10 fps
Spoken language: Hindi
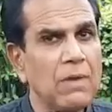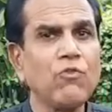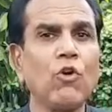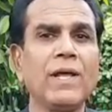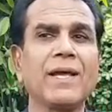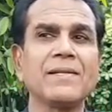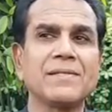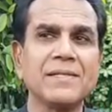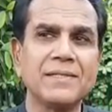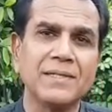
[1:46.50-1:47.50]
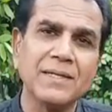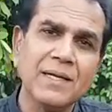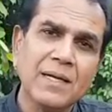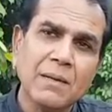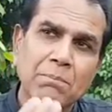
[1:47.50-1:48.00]
भाई फोलिक एसिड
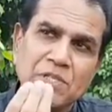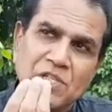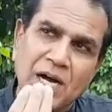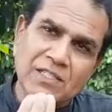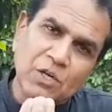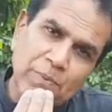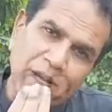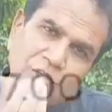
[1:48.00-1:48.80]
पचास रुपये